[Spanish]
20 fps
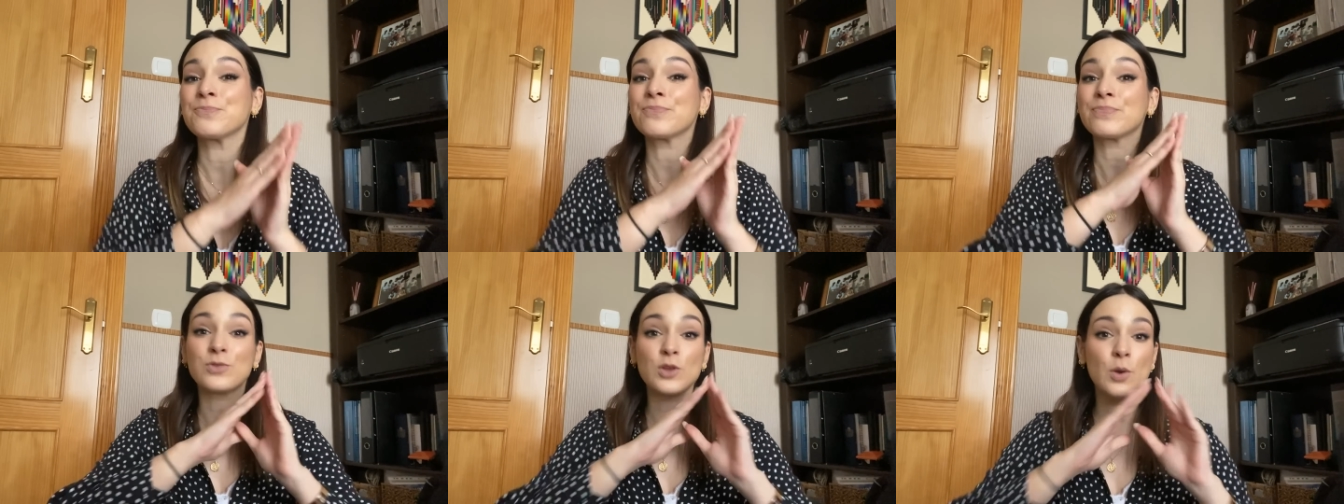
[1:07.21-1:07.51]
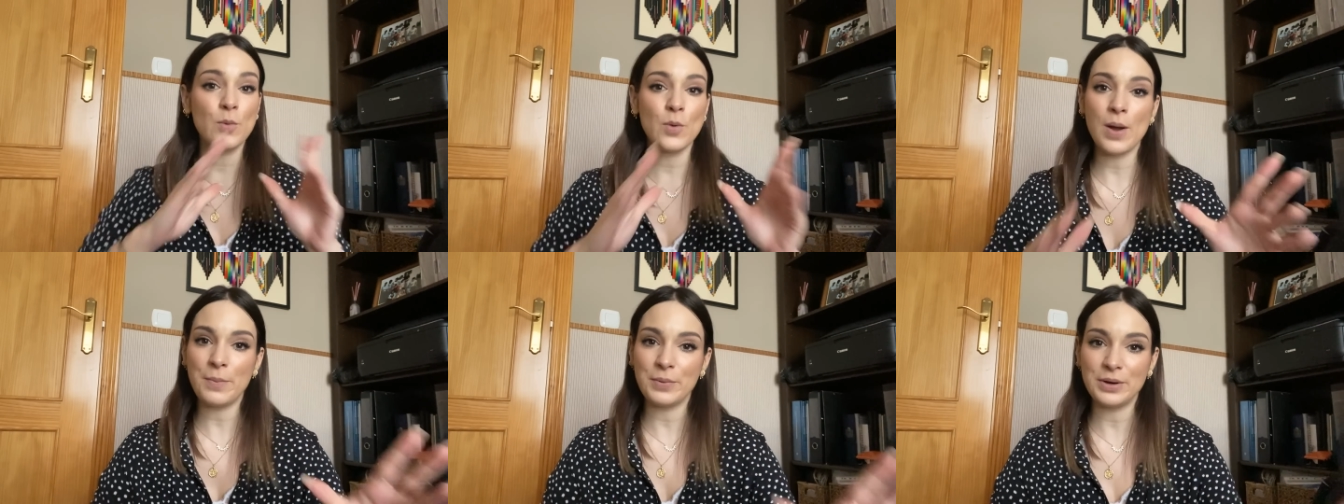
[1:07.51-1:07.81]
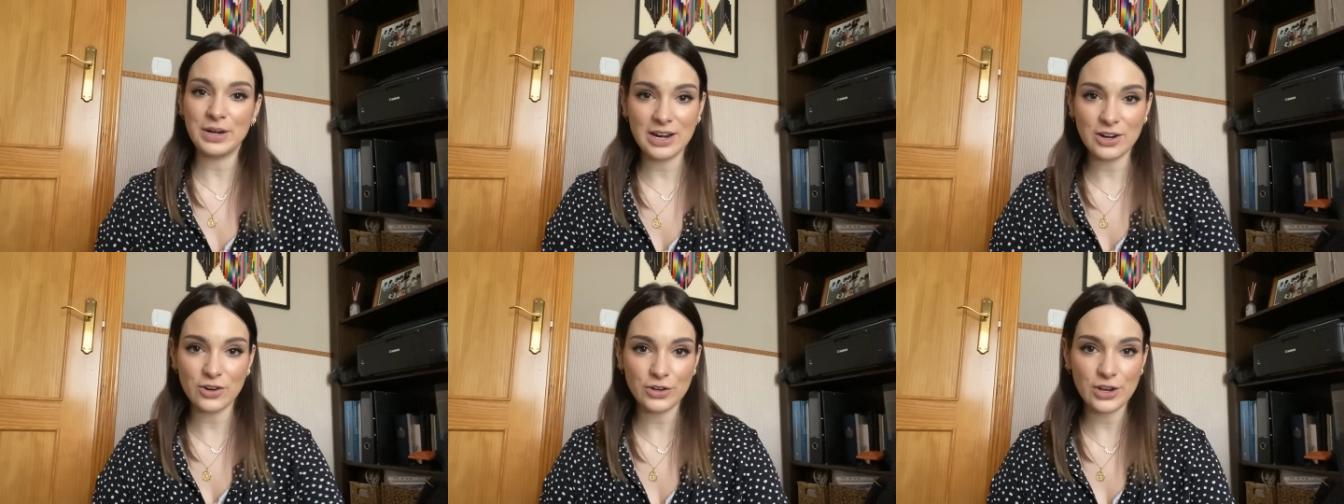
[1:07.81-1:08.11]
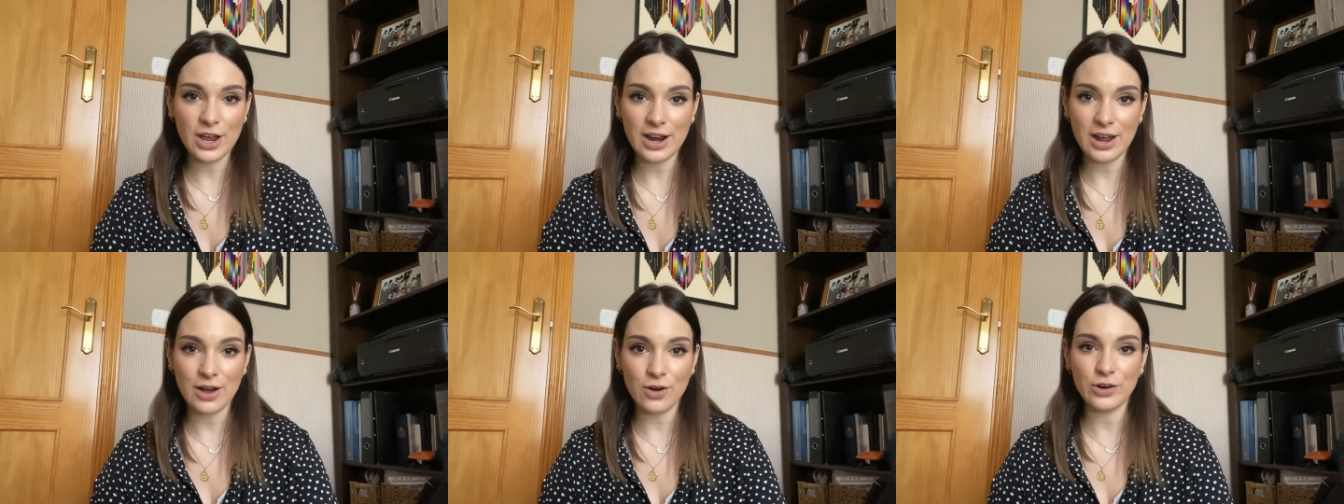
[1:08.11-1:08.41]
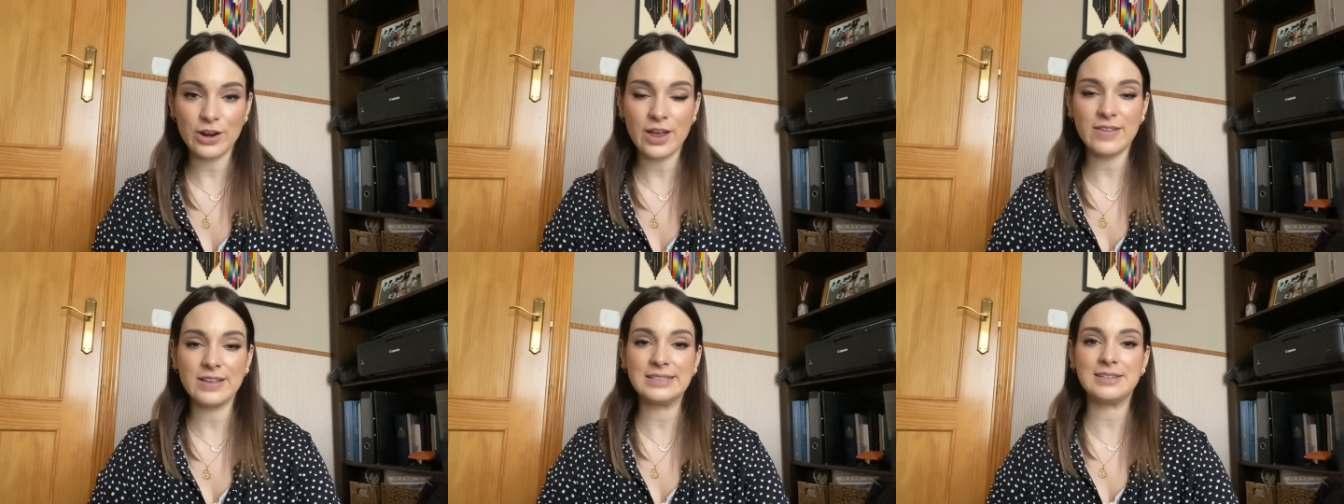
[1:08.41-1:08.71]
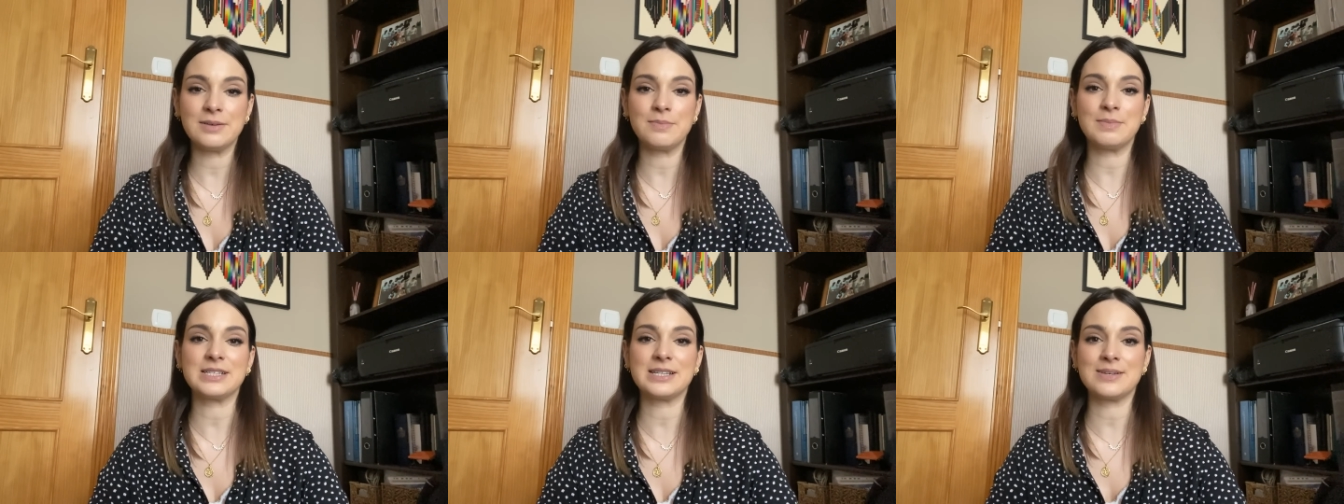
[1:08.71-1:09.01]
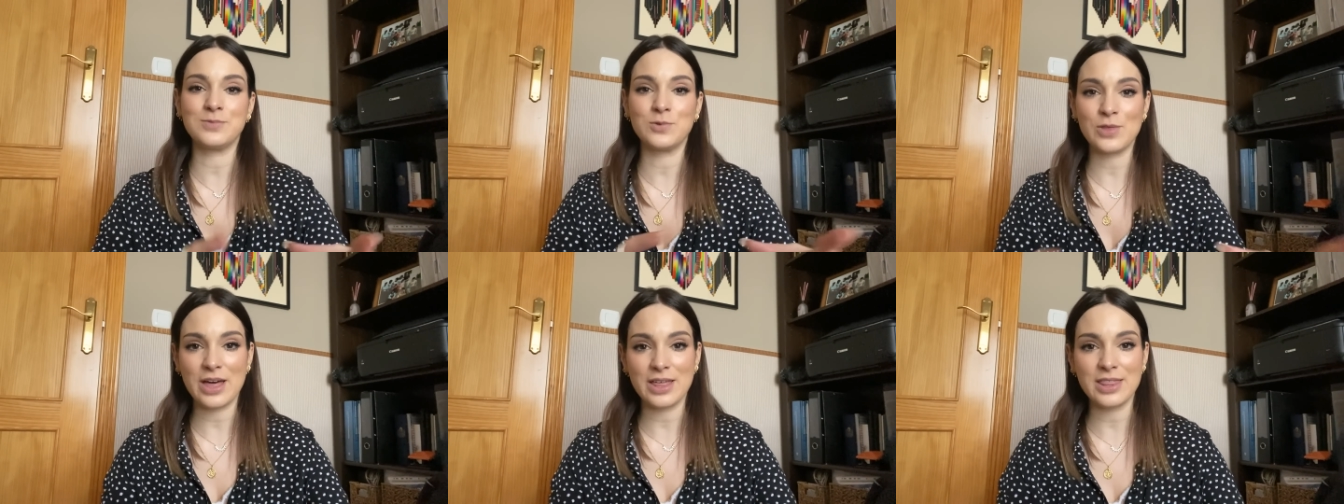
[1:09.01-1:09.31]
No me voy a poner a enrollar ahora de temas de
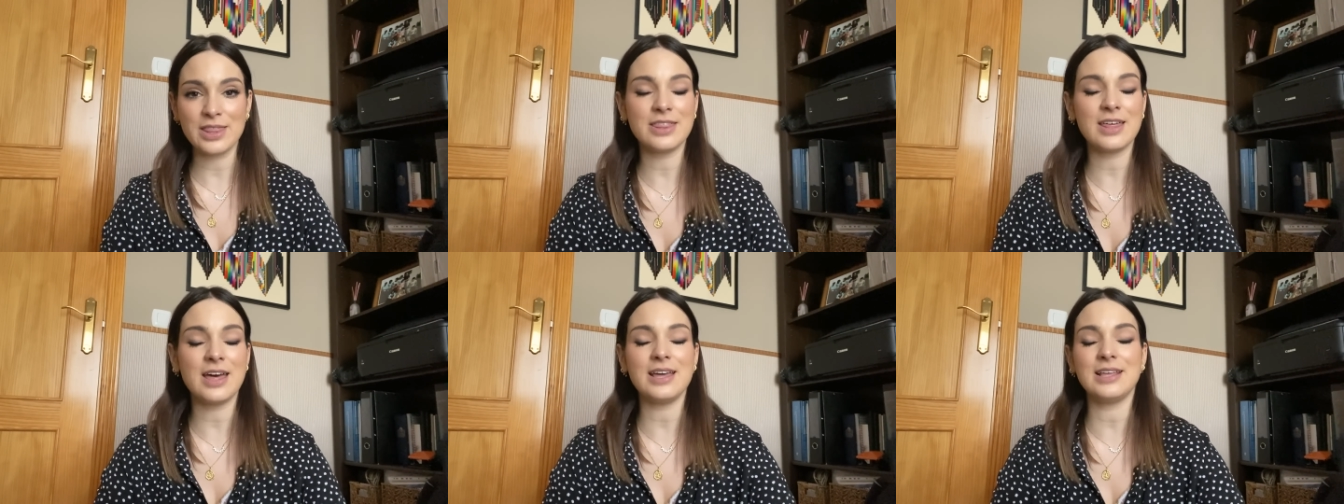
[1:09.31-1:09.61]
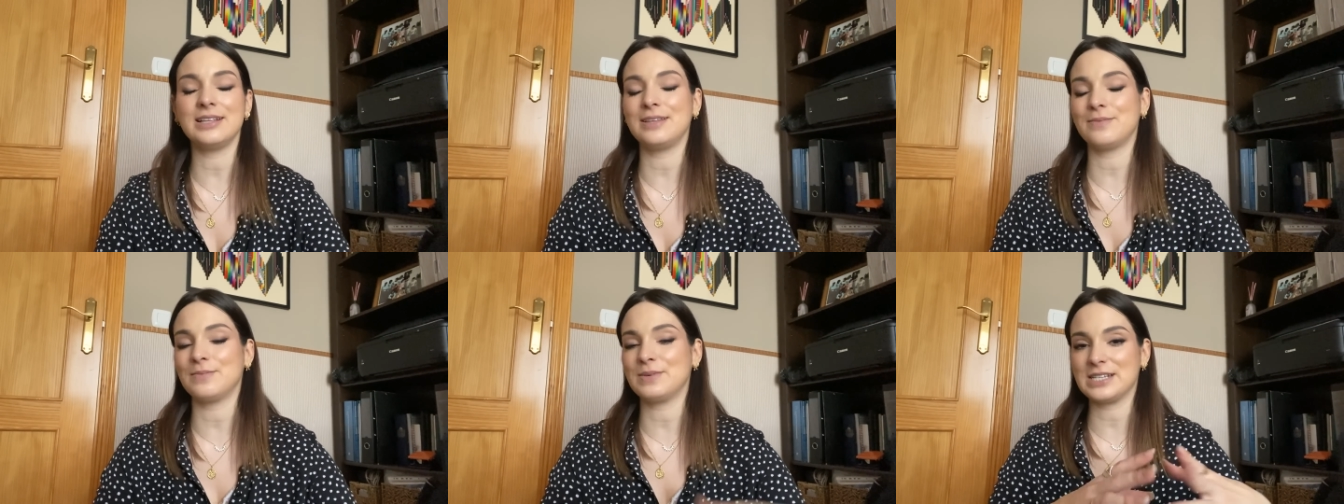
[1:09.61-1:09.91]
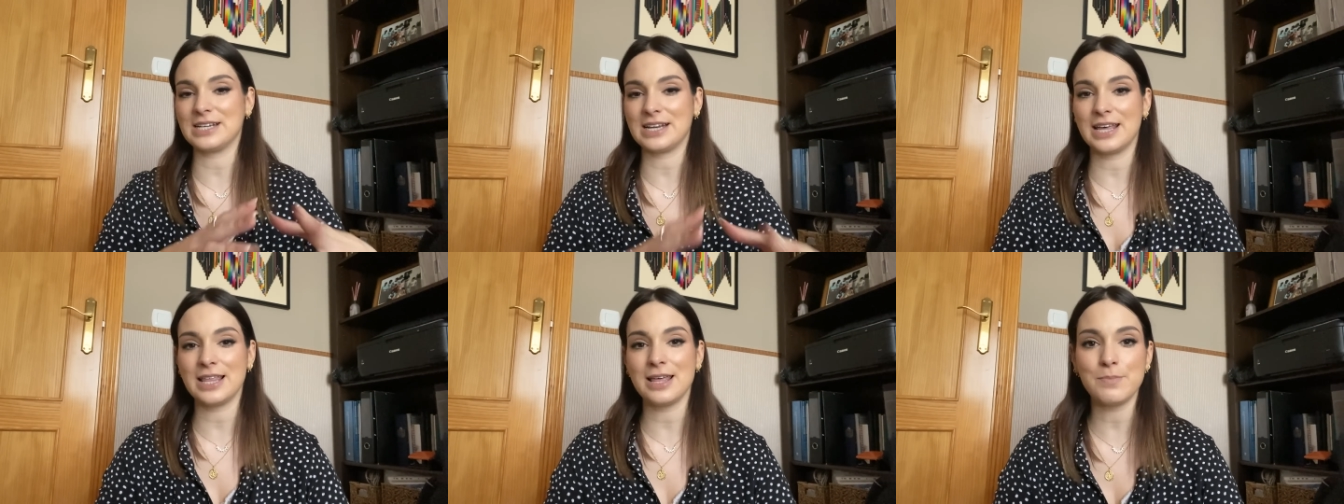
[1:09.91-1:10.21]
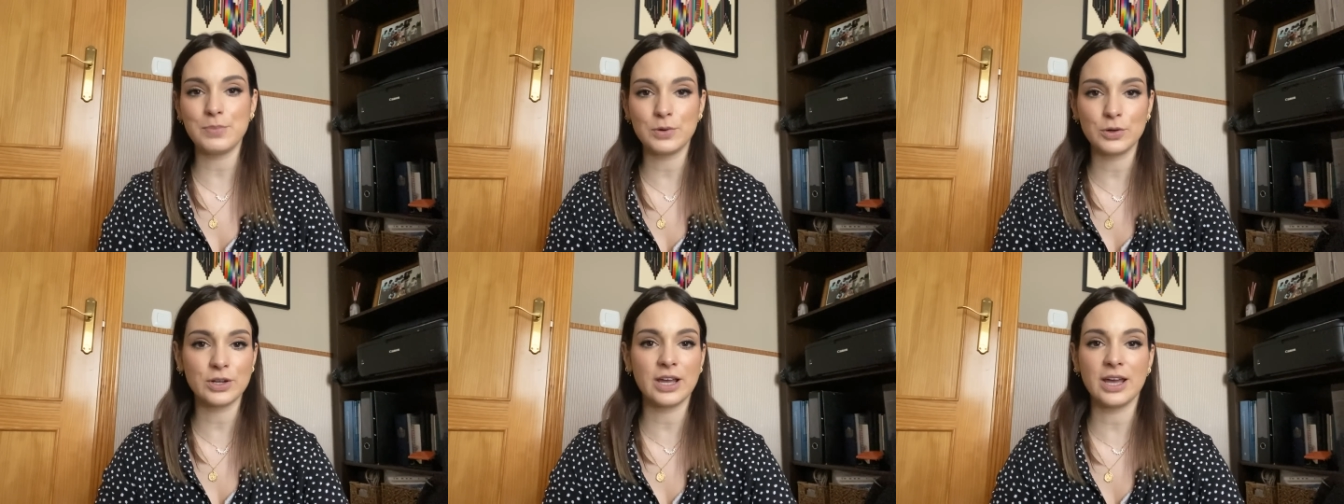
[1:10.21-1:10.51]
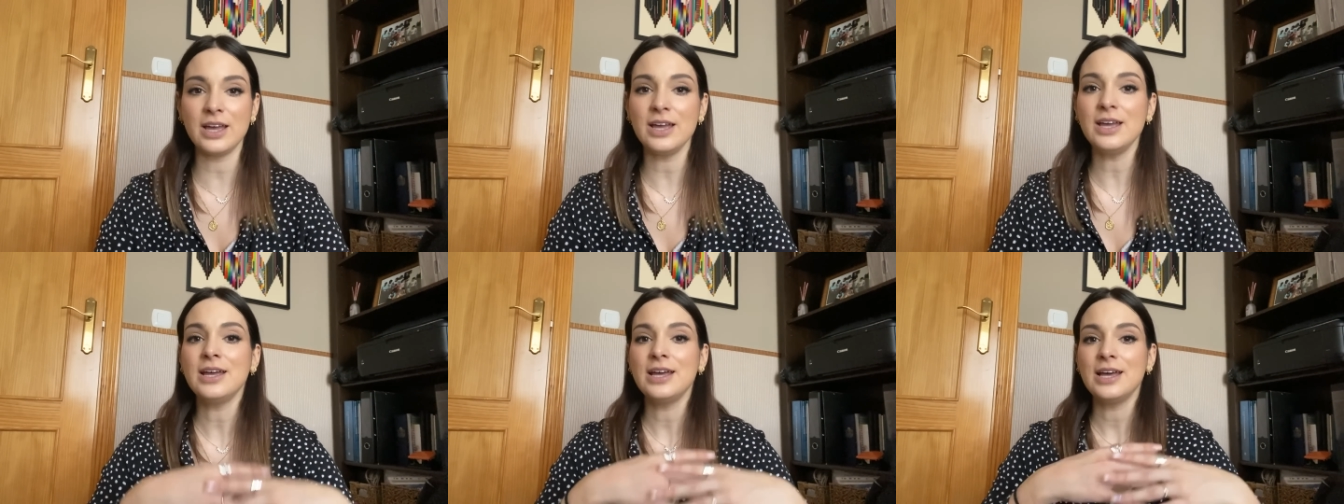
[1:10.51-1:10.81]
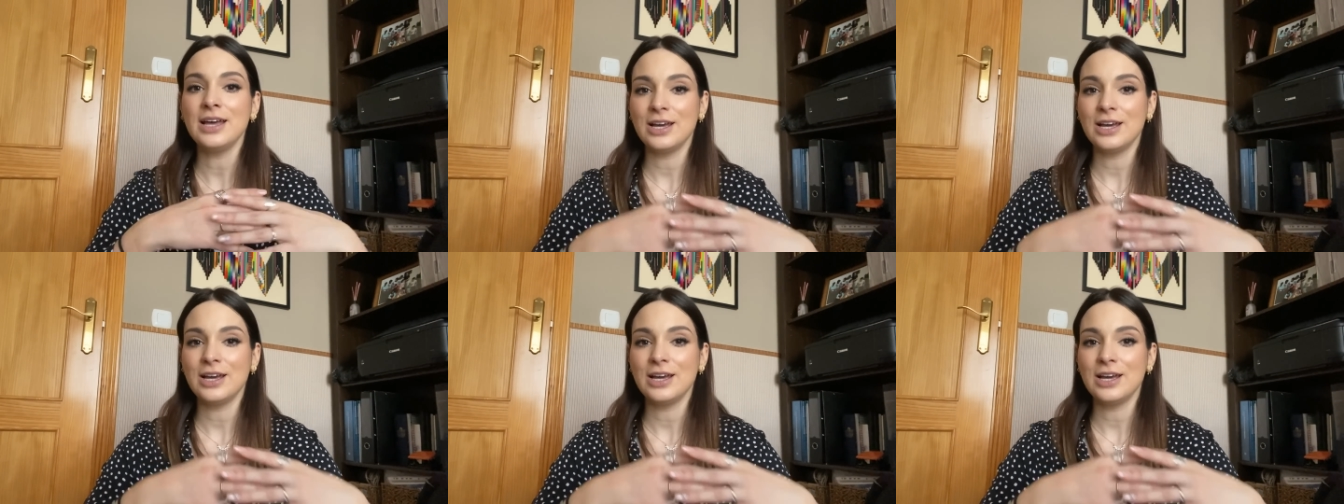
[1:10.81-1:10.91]
mudanza y de temas de nada porque,